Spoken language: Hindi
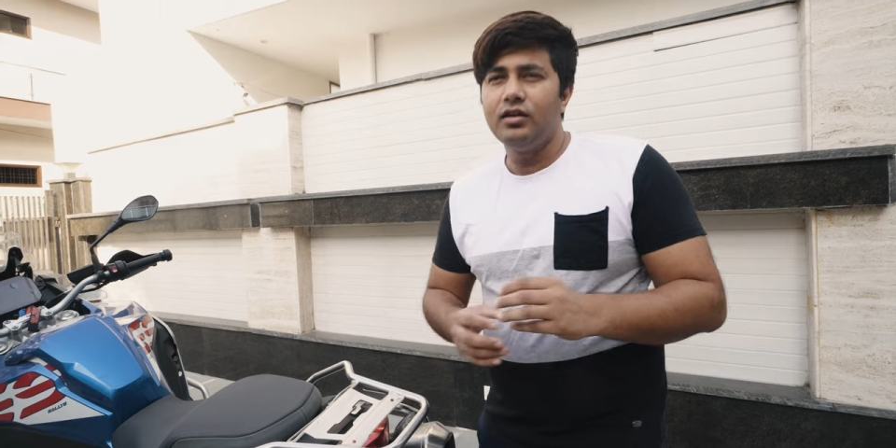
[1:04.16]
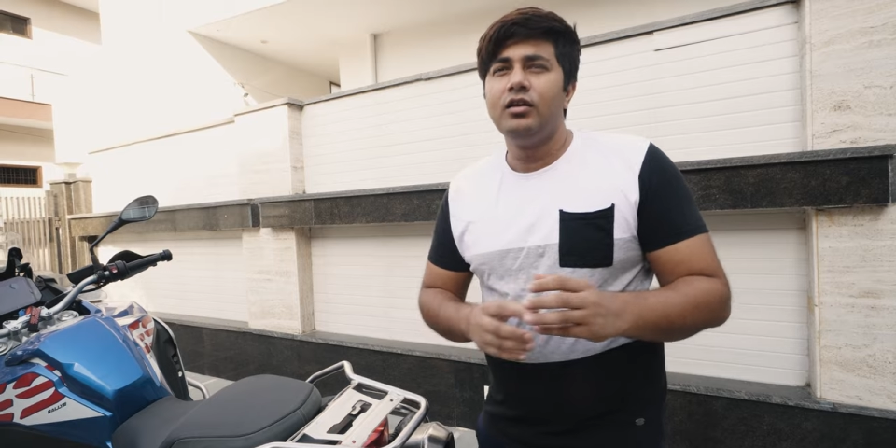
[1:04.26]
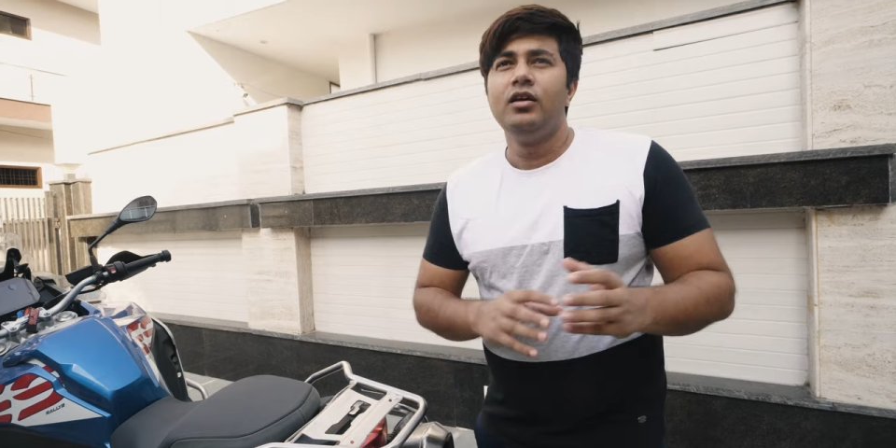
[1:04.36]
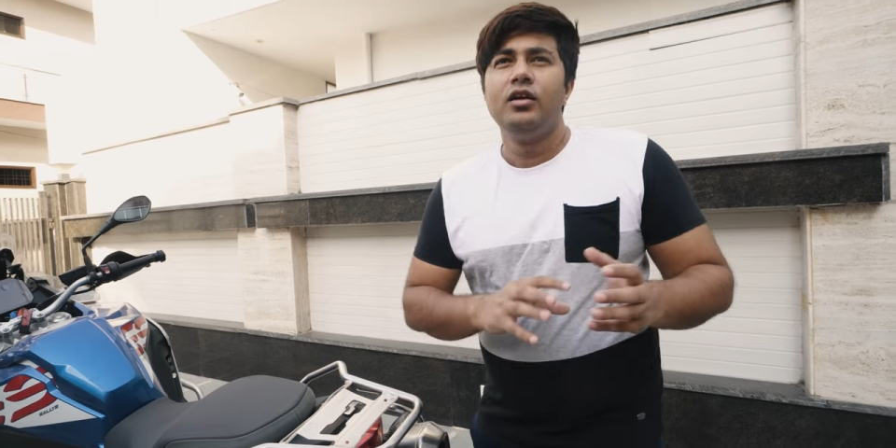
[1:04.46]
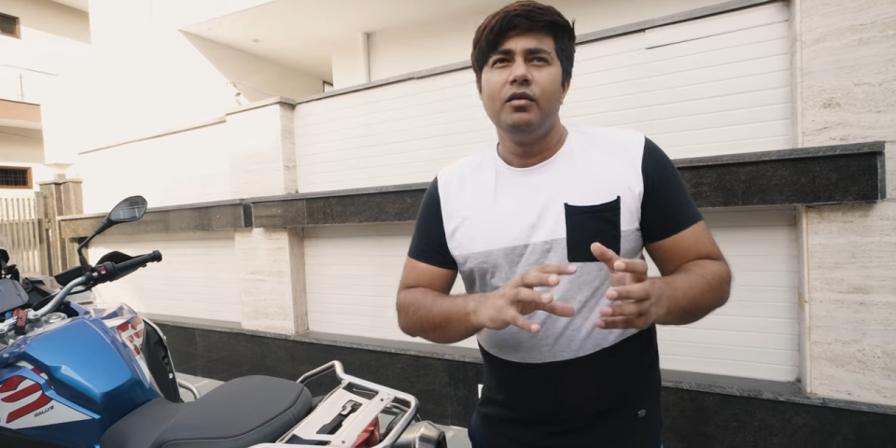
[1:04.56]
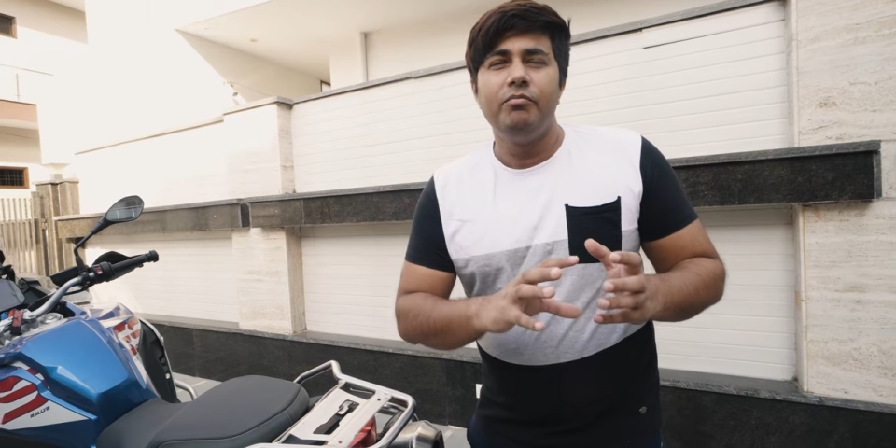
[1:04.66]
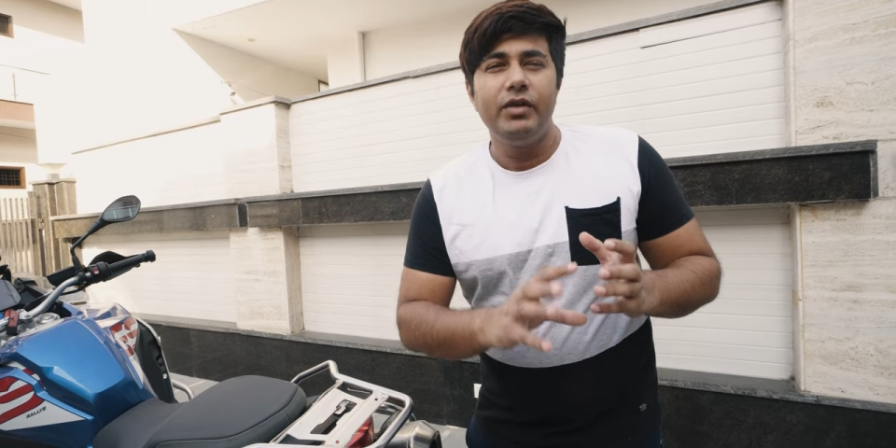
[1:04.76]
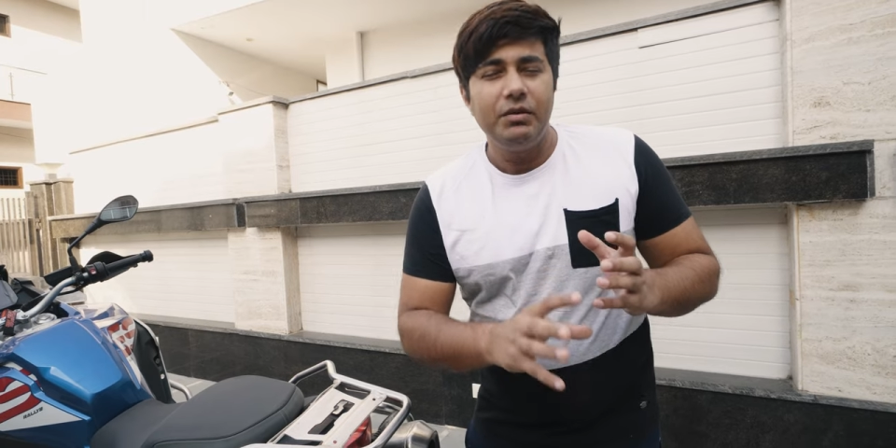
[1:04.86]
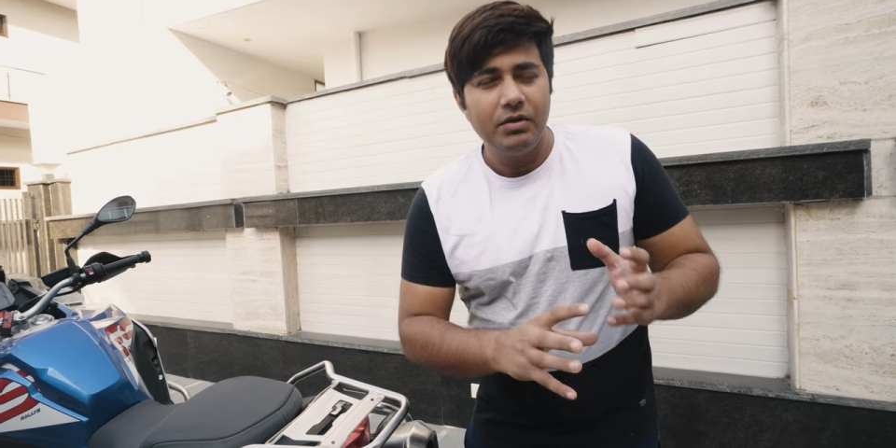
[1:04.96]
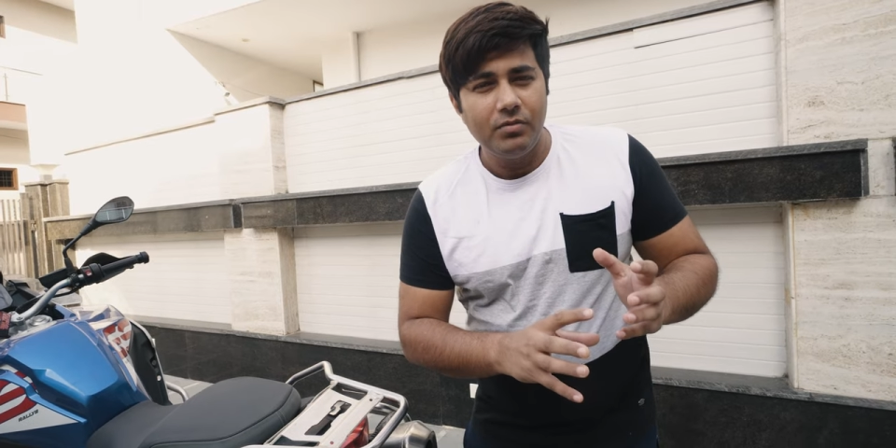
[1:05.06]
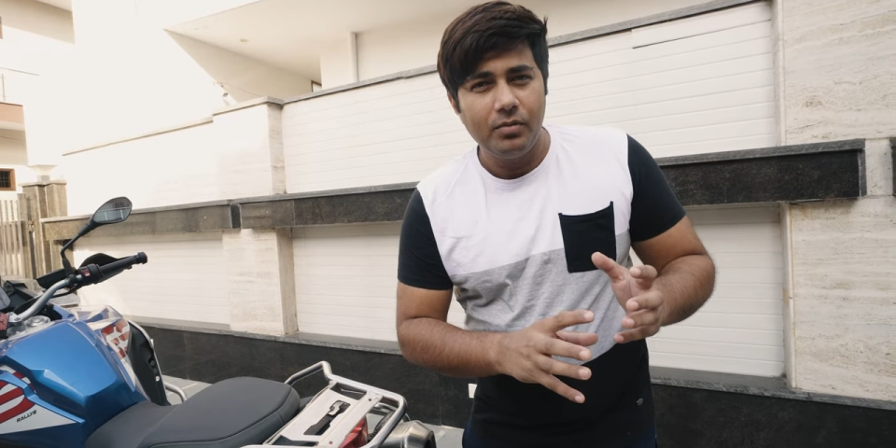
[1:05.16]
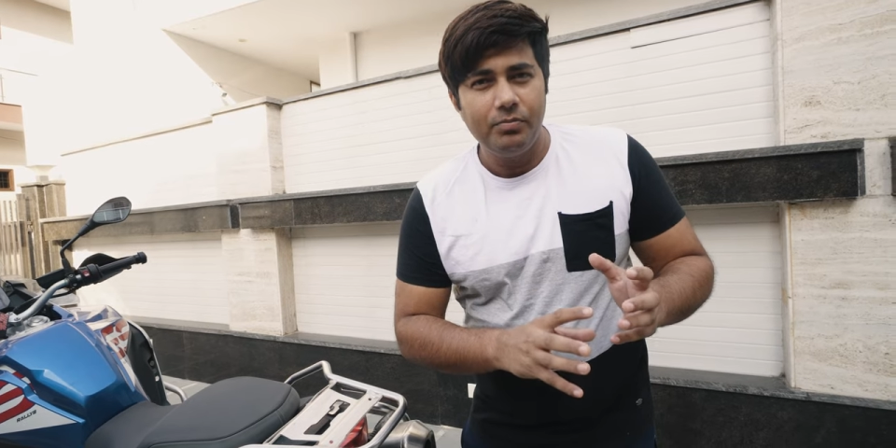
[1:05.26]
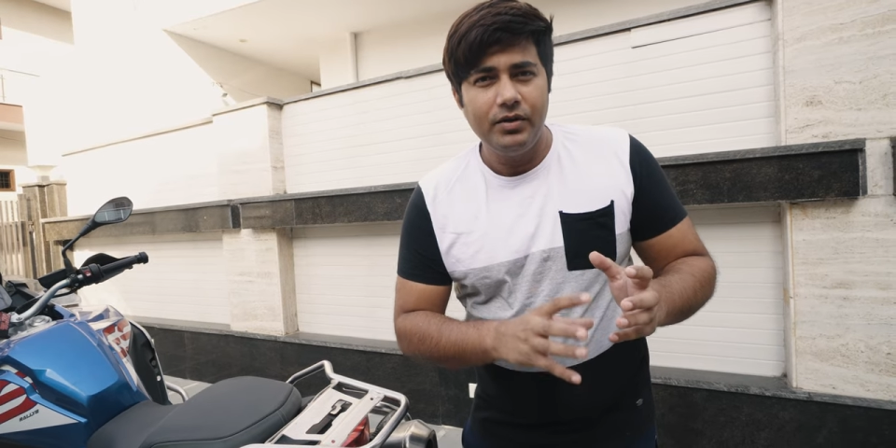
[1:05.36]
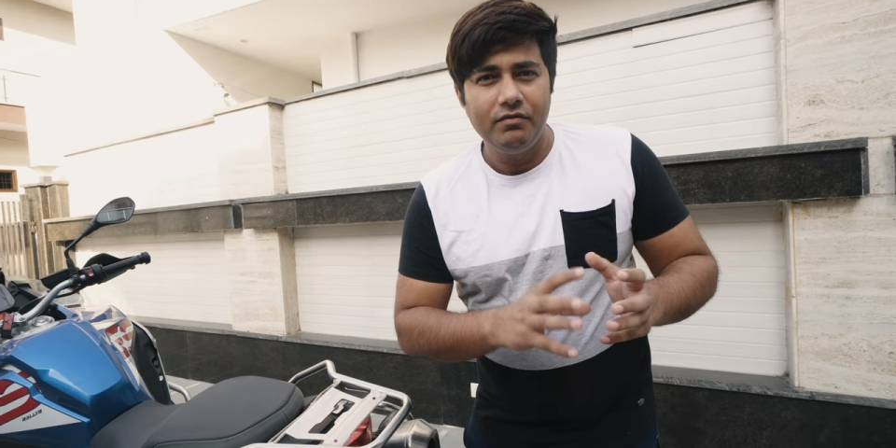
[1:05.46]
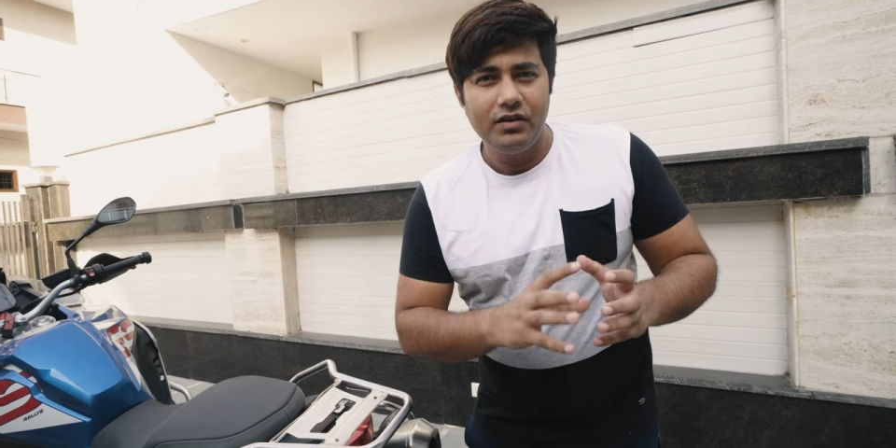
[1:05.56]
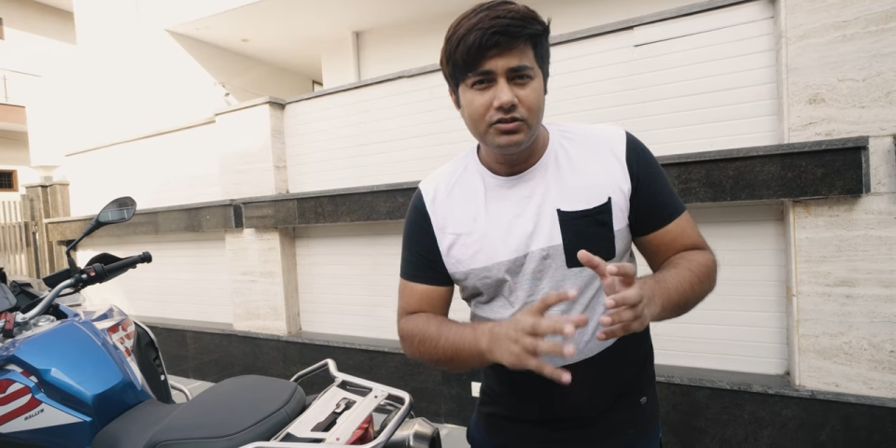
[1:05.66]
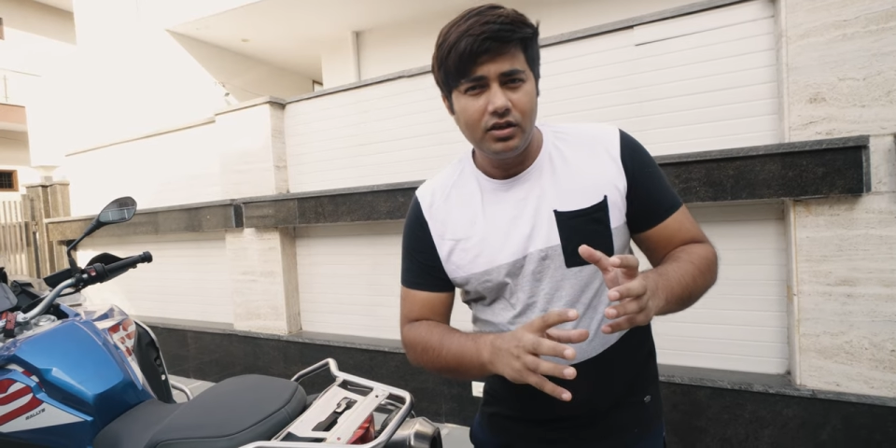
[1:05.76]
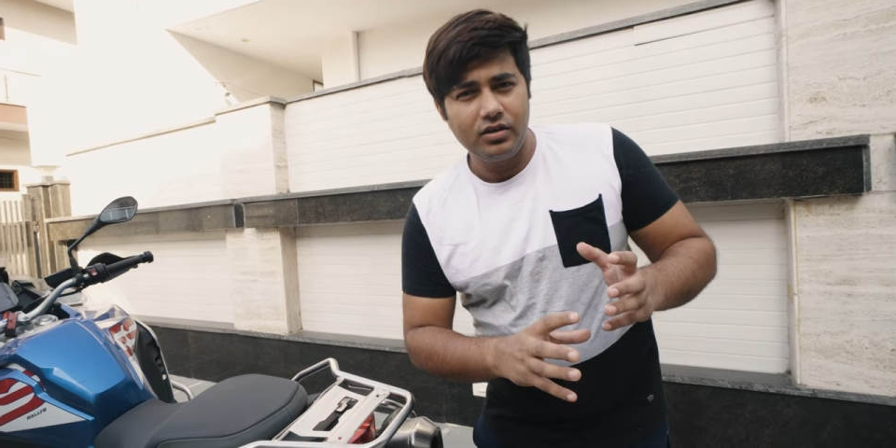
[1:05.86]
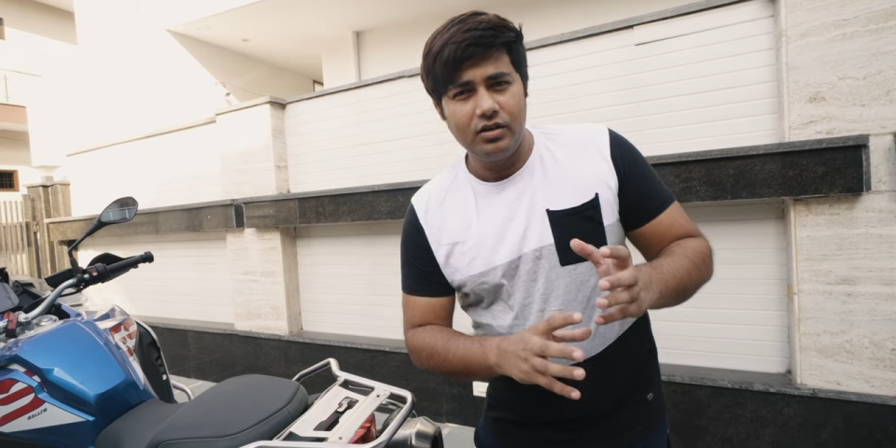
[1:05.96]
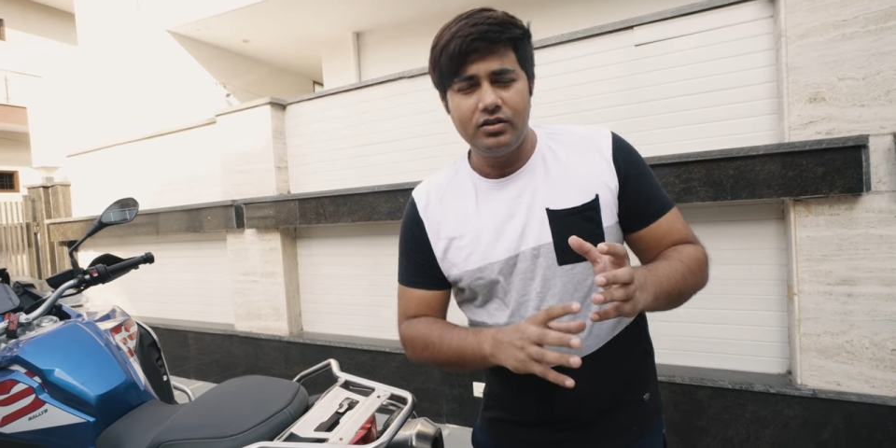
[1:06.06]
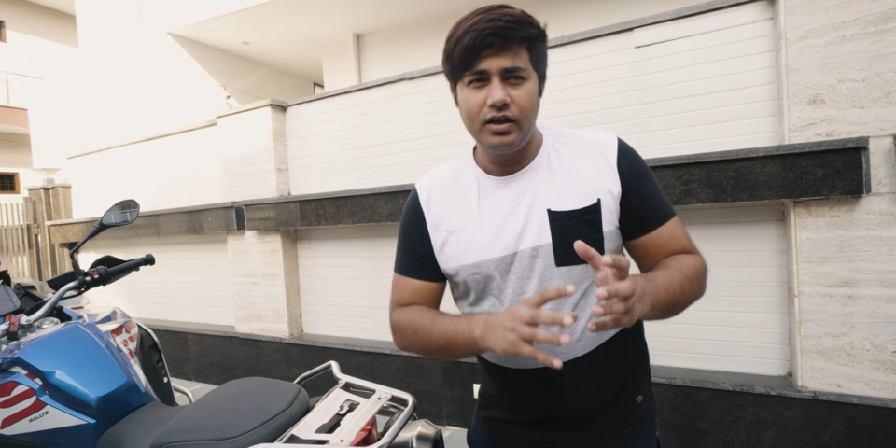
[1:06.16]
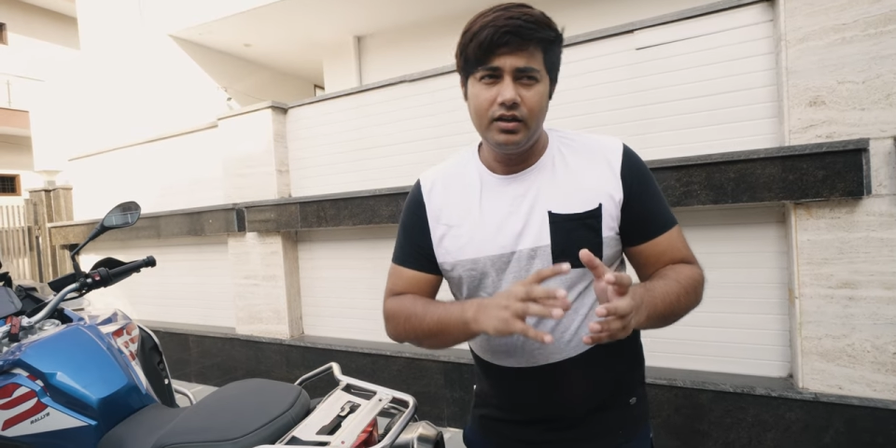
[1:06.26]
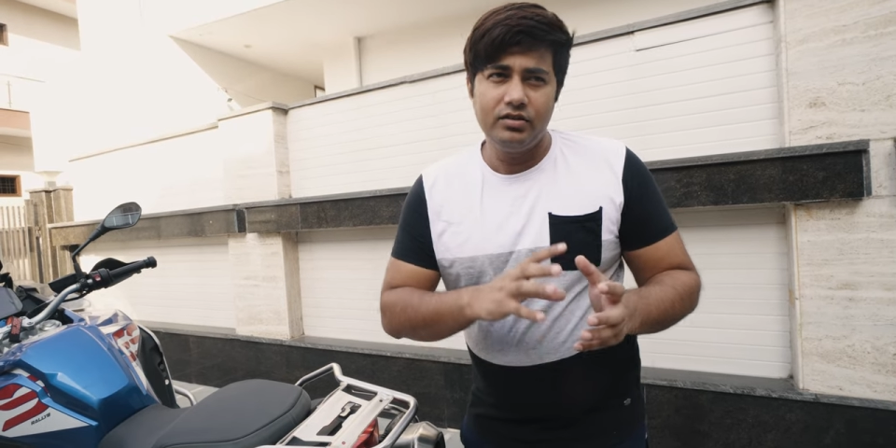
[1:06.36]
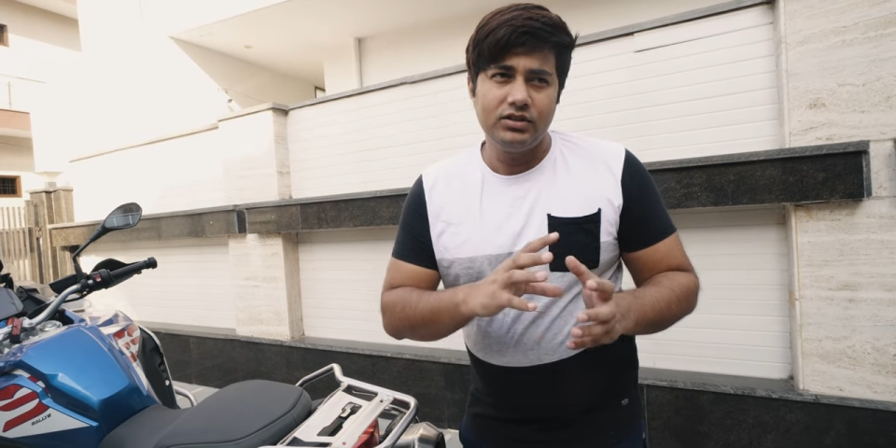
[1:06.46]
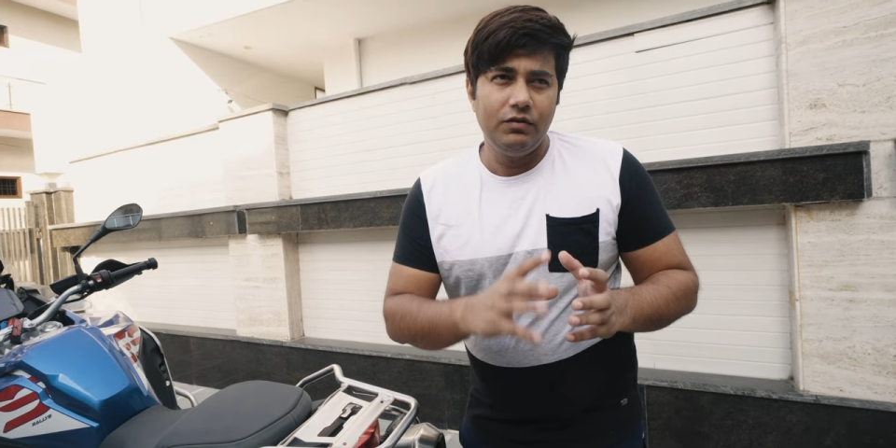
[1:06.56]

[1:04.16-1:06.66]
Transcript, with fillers: हैं मिनिमम आप भी इन्वेस्ट करना है देख रहे हैं